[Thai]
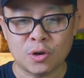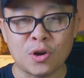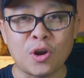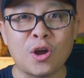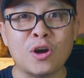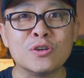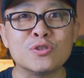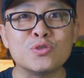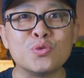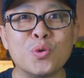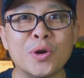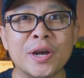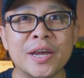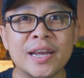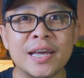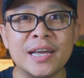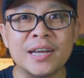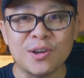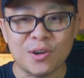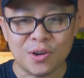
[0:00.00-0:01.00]
กล่องสวย
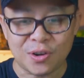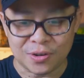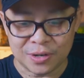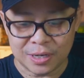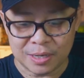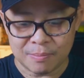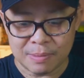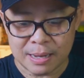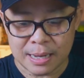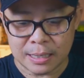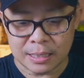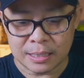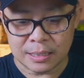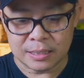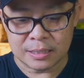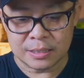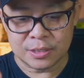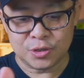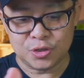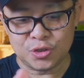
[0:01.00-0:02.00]
นะ กล่องดีมากเลย
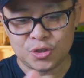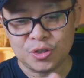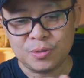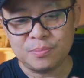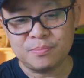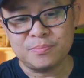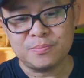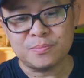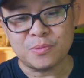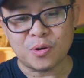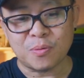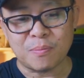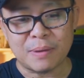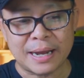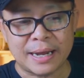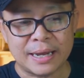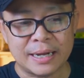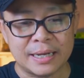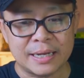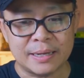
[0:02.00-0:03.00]
ชิมออก
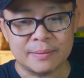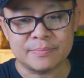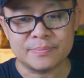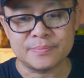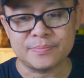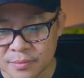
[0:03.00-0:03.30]
มานะครับ